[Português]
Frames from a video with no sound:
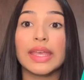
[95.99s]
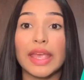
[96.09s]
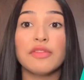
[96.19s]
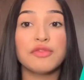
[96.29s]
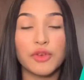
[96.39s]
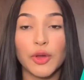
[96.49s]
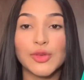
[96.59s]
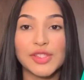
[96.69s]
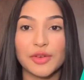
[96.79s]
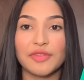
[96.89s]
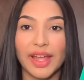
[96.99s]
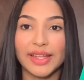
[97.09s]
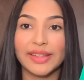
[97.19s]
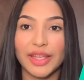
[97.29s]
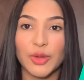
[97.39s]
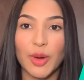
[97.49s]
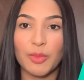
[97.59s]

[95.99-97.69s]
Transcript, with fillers: quem foi o seu verdadeiro amor.